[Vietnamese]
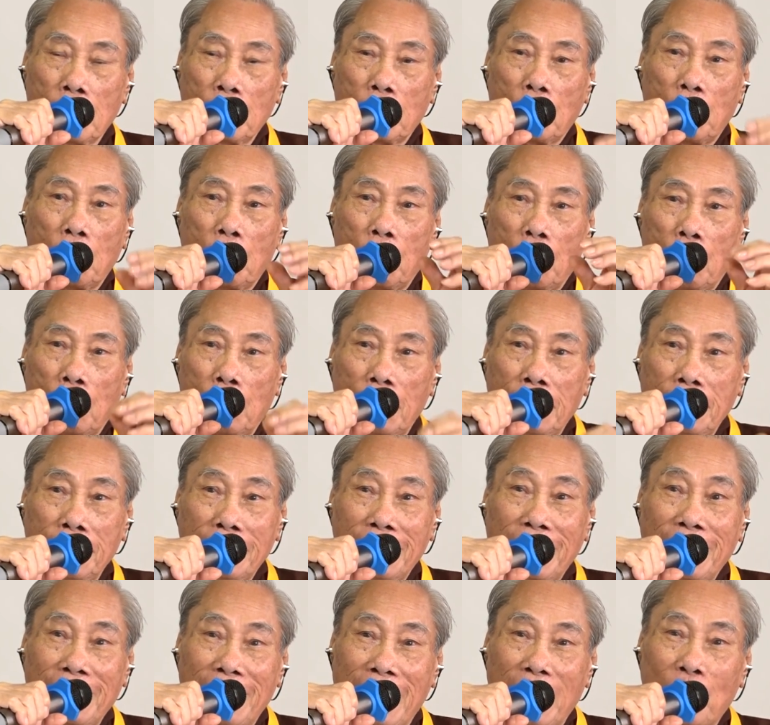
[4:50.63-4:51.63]
Con hỏi
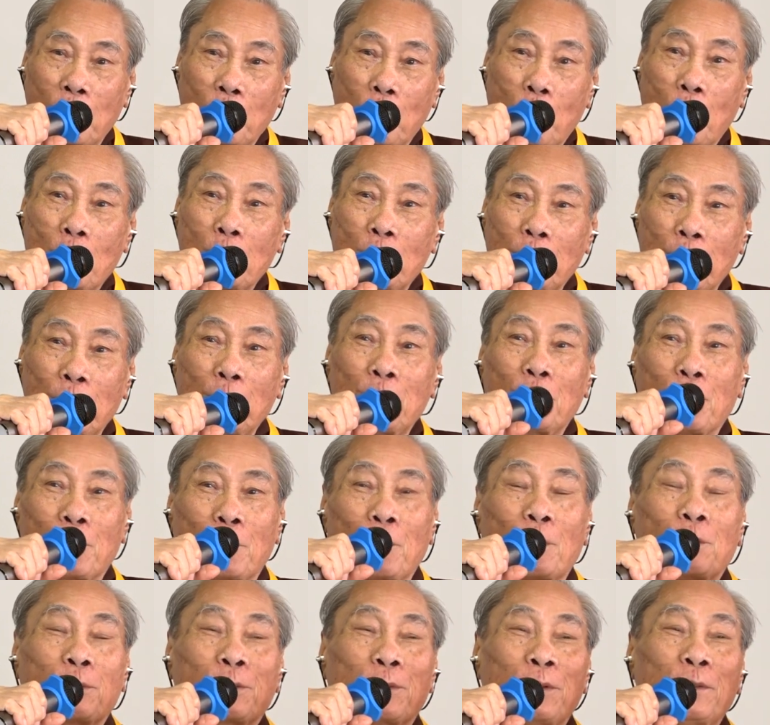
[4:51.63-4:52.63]
cái nào con hiểu rồi
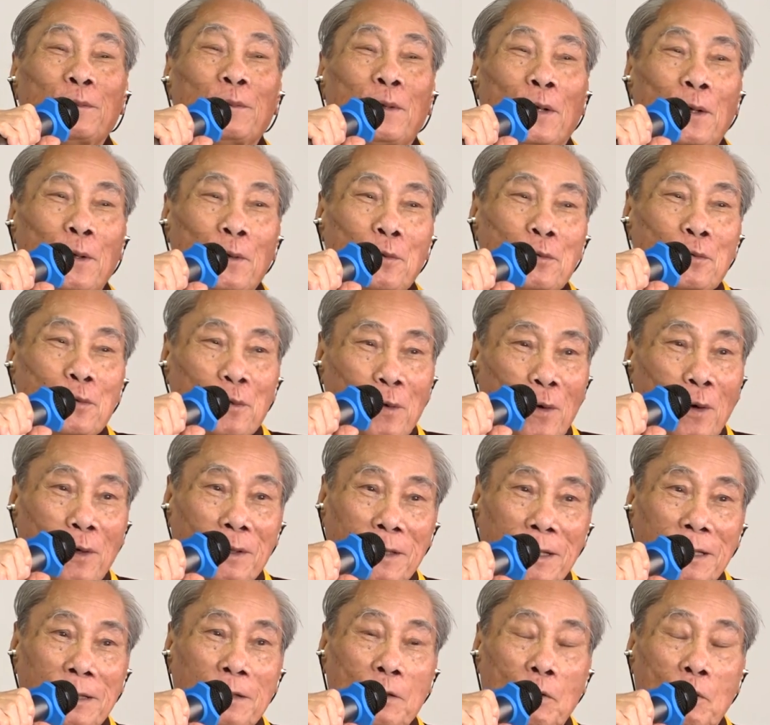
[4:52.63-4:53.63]
con chưa hiểu cái đó,
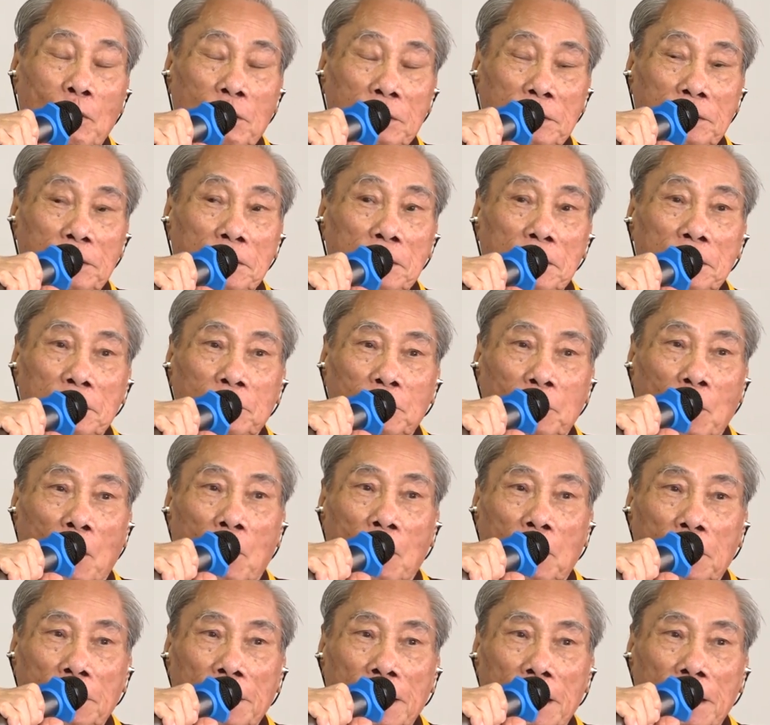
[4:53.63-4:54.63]
chứ con chưa
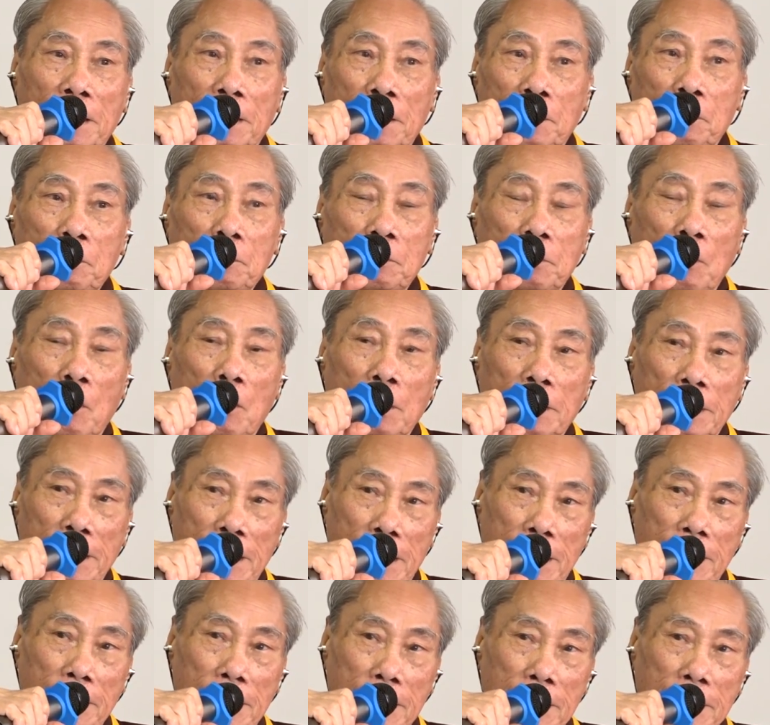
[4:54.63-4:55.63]
toàn diện hiểu toàn
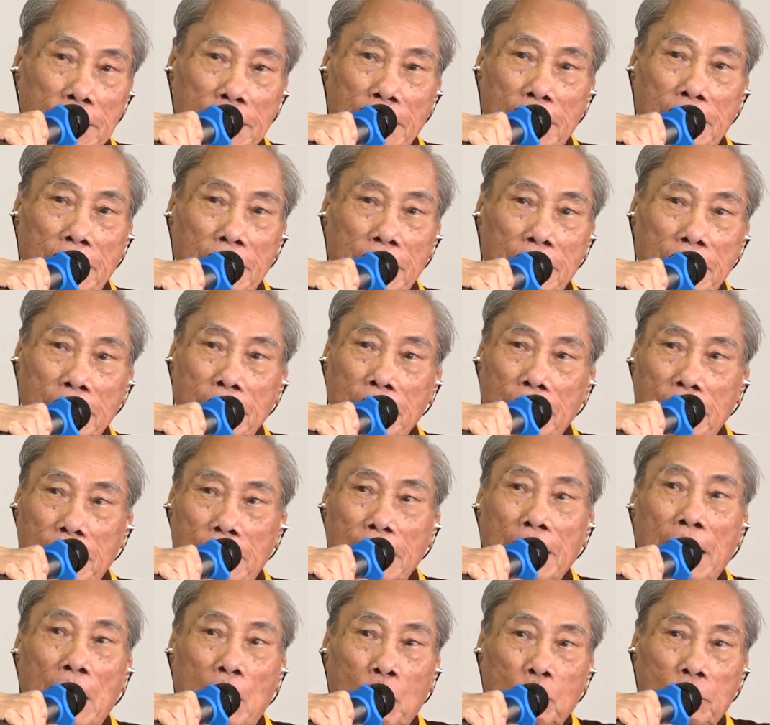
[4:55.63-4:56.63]
diện được cái
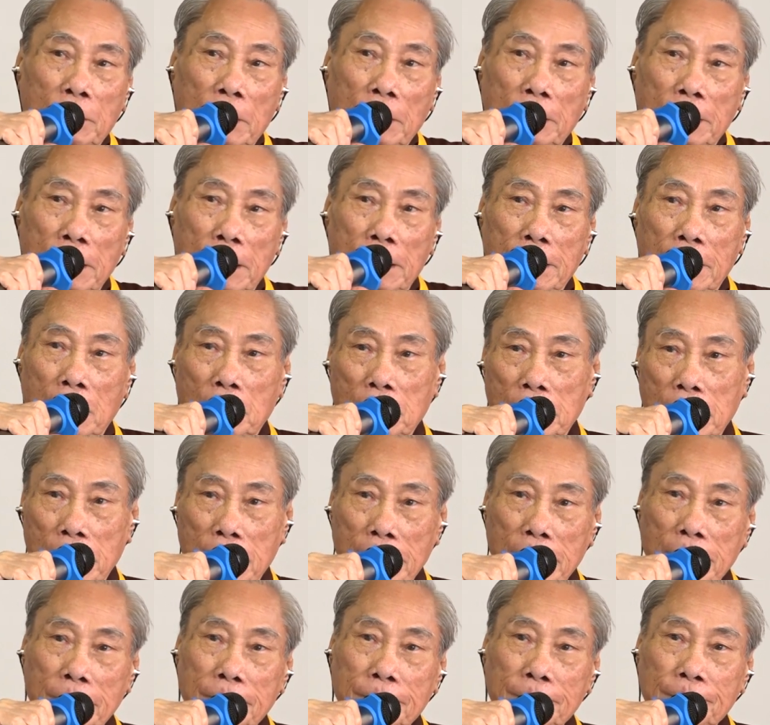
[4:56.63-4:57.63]
cái đạo Thiền Tông
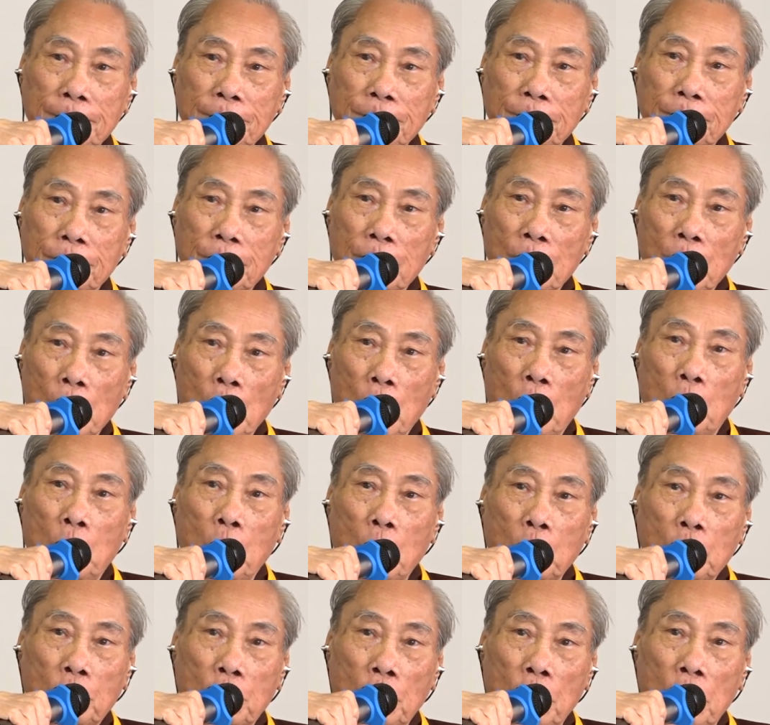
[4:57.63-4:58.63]
này. Con
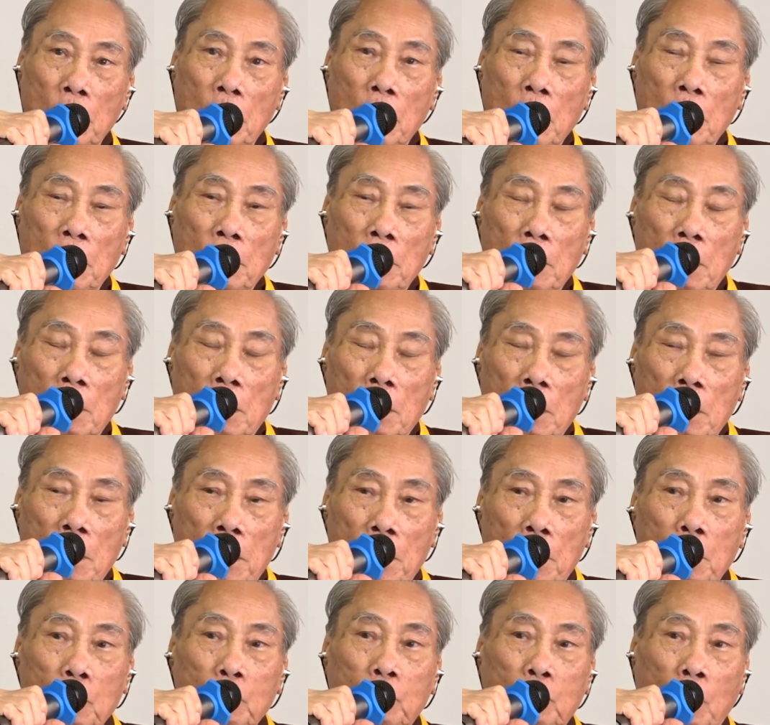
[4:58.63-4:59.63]
muốn tự,
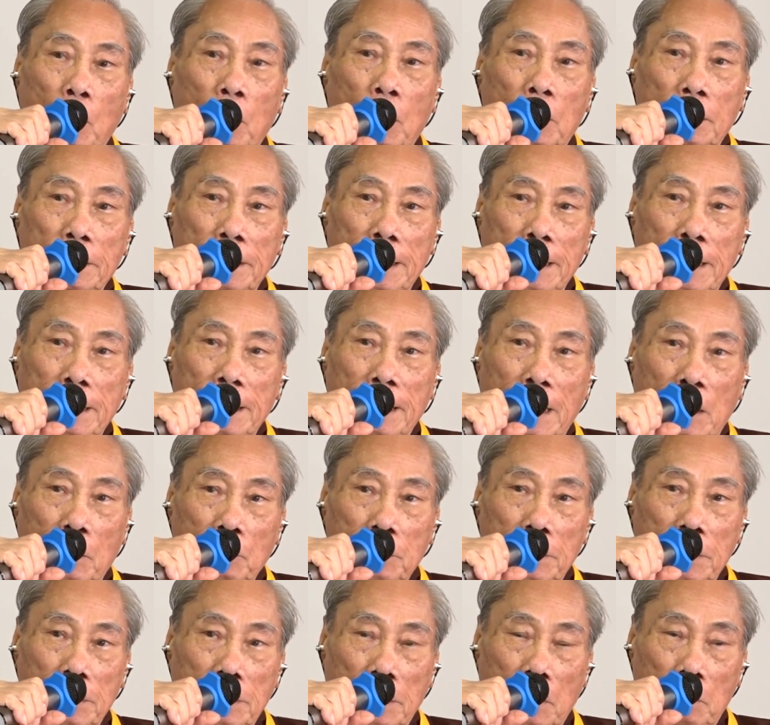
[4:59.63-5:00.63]
hiểu toàn diện cái
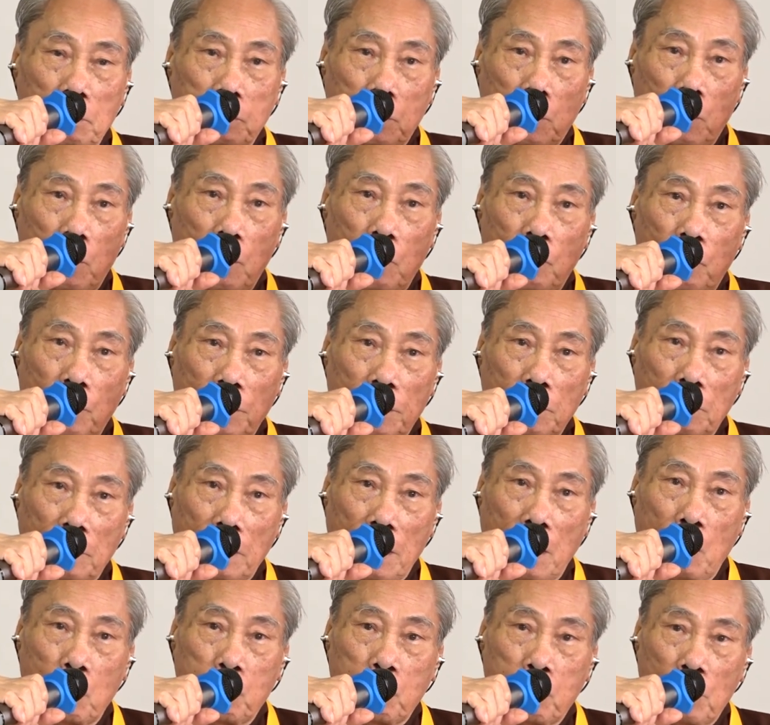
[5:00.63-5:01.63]
đạo Thiền Tông, con phải
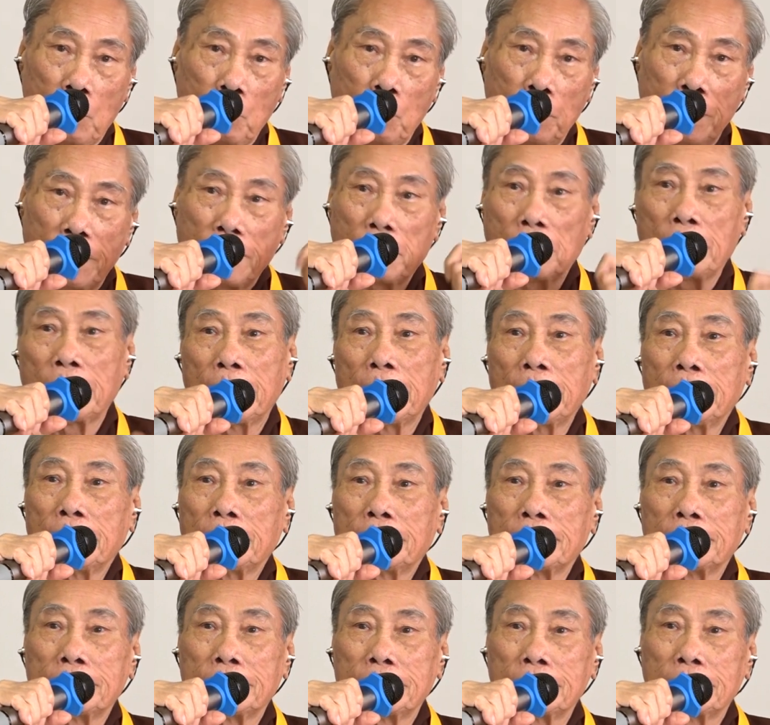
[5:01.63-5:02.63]
đọc cái quyển lý
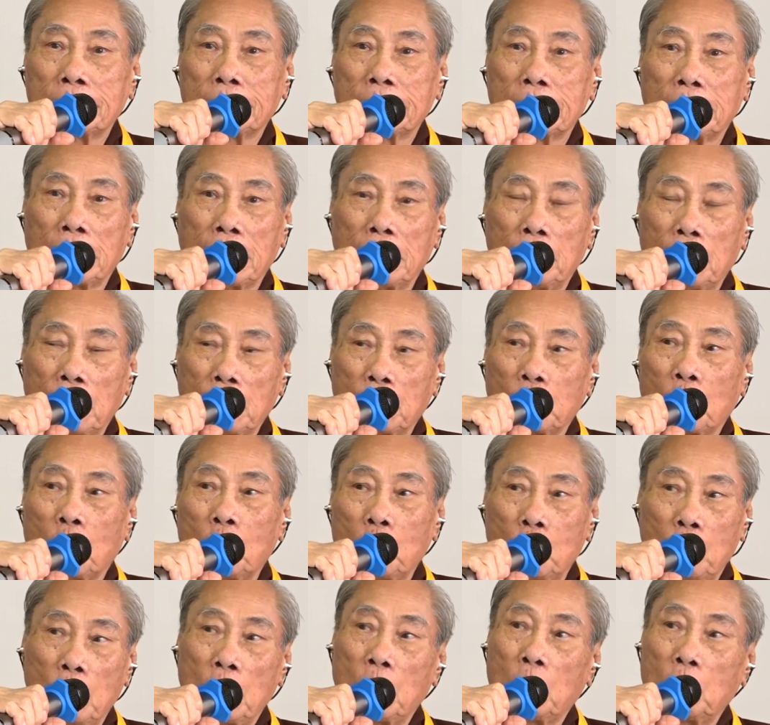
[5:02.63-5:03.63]
thì mới
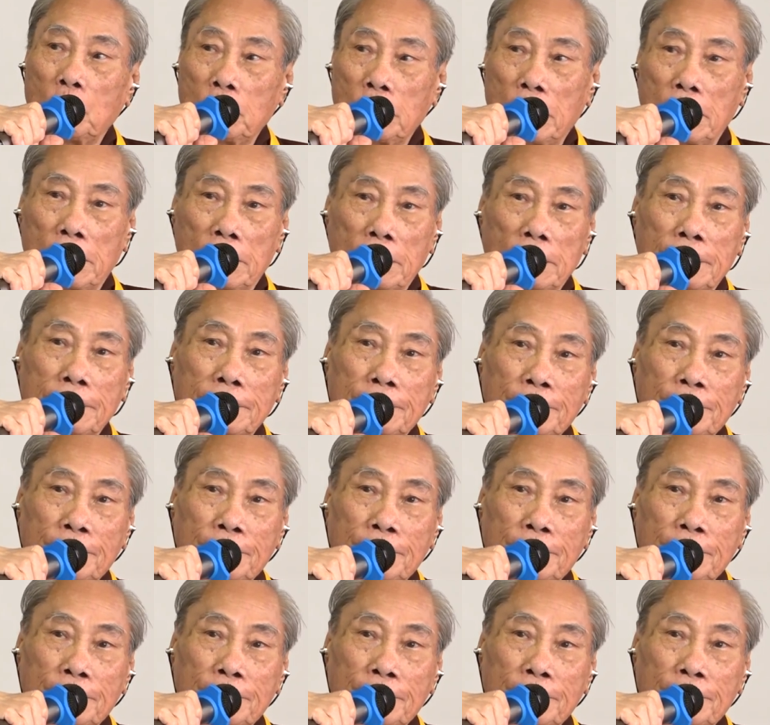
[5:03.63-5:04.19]
tu mới đúng được.